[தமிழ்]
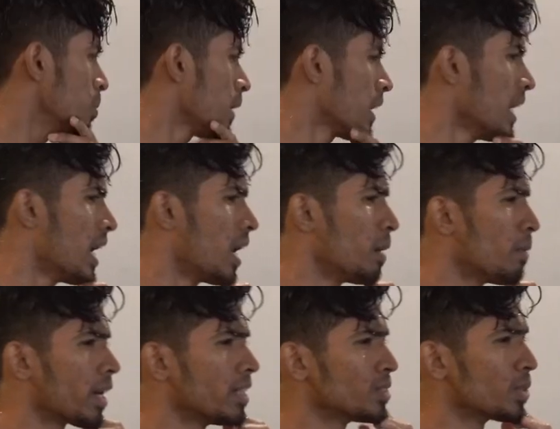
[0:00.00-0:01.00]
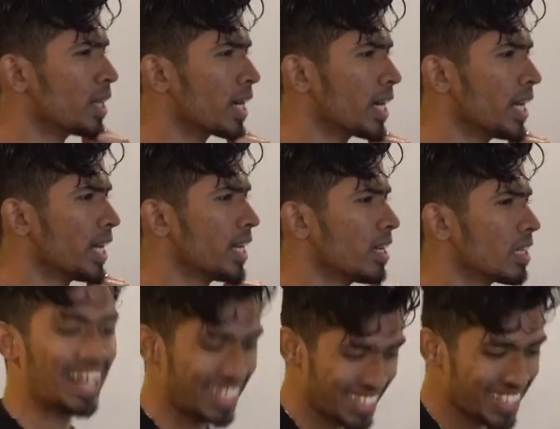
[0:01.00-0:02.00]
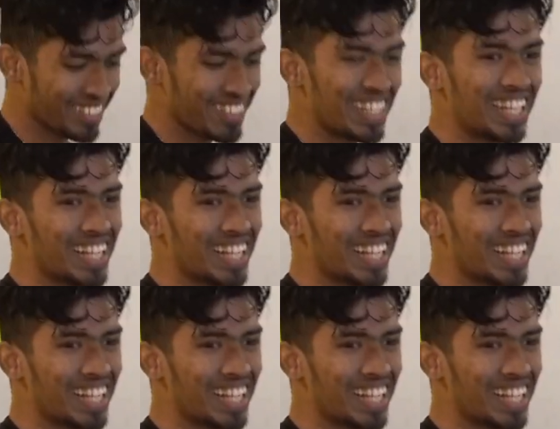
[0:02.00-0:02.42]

இந்த பக்கம் தான் ஆழமா இருக்குன்னு சொன்னாங்க ஆனந்த இங்க வந்து